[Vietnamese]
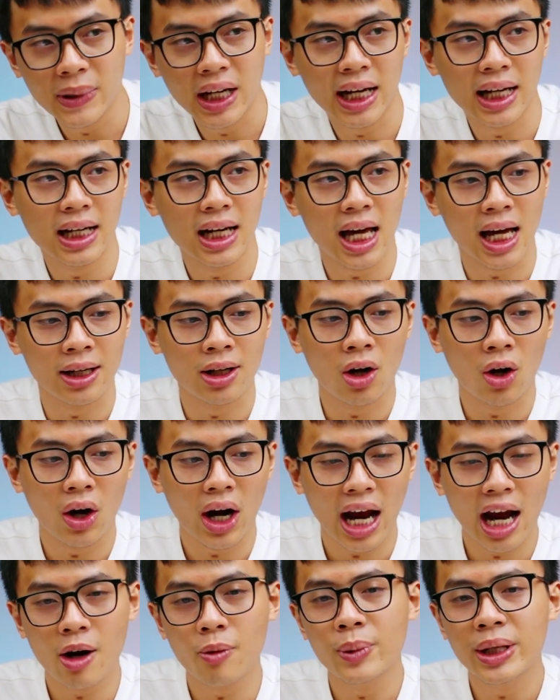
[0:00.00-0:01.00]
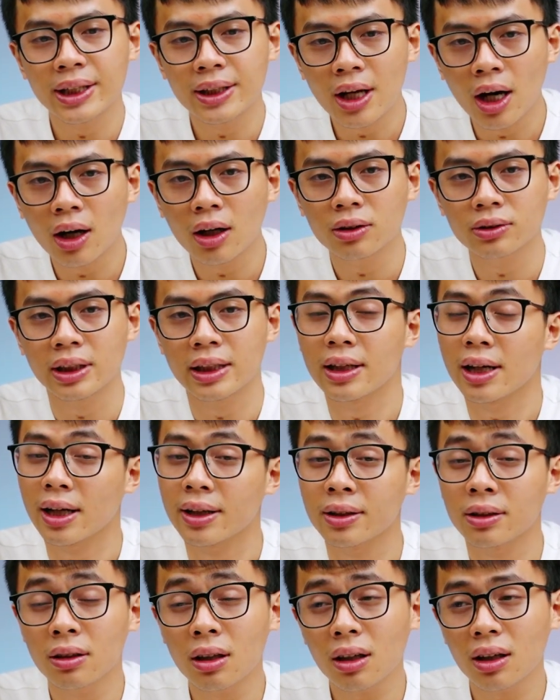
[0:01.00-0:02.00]
hay là nó hao pin hơn thì
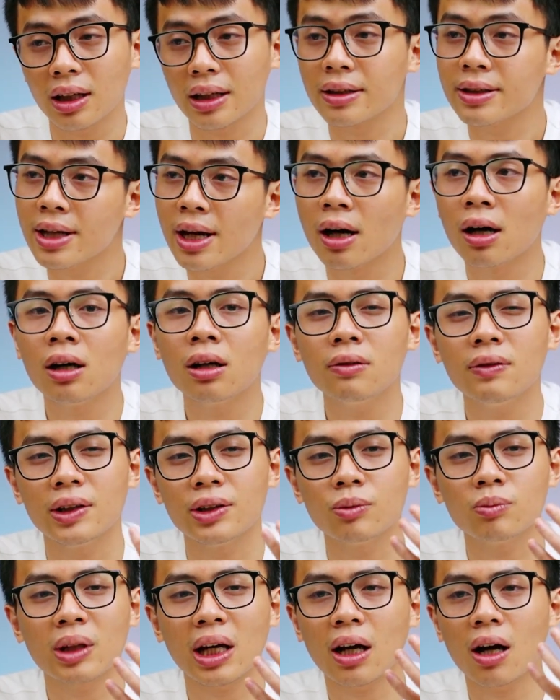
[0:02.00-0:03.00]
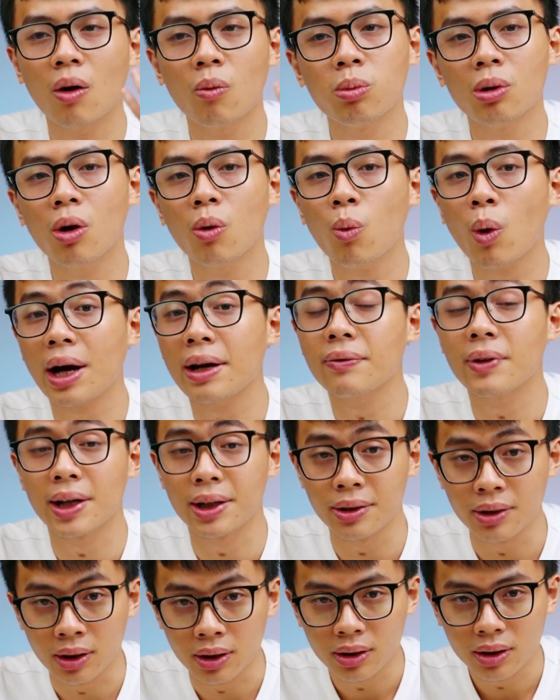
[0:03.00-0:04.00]
lại rất là dở và chúng ta không có quay
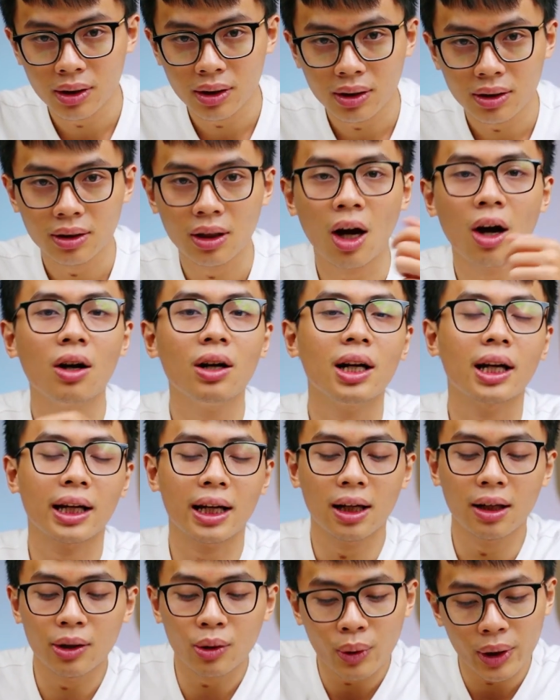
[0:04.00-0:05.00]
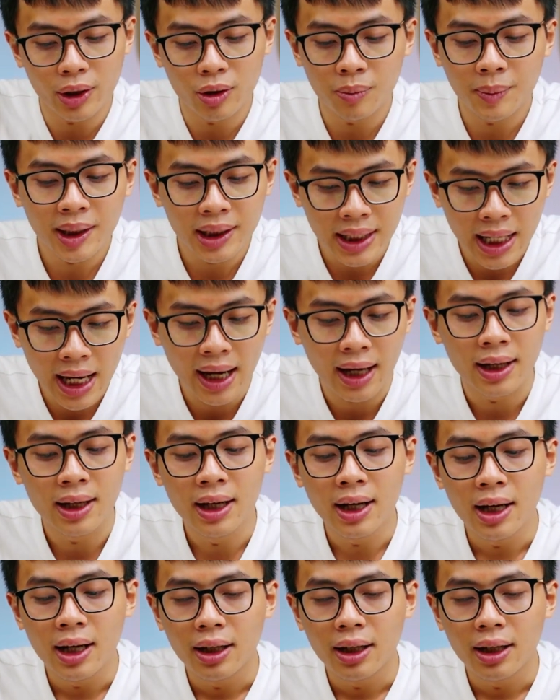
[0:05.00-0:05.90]
về được. Đó là cái lời khuyên của mình nha.